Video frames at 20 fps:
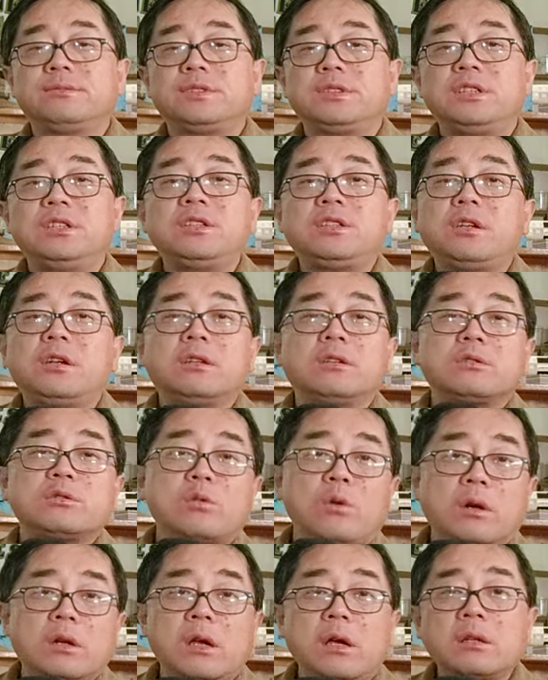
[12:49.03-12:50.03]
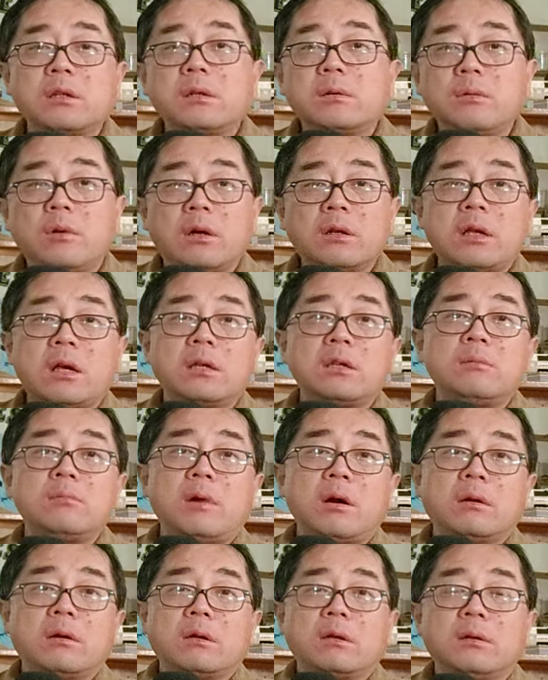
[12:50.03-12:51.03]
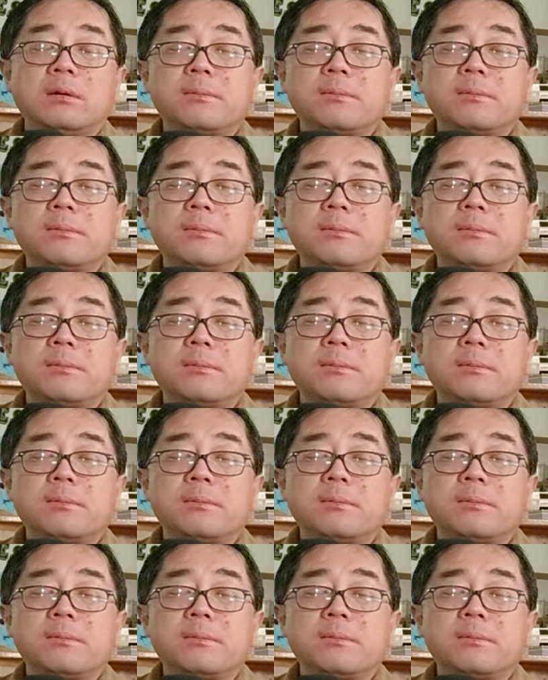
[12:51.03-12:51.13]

一切都是黄粱黄粱一梦。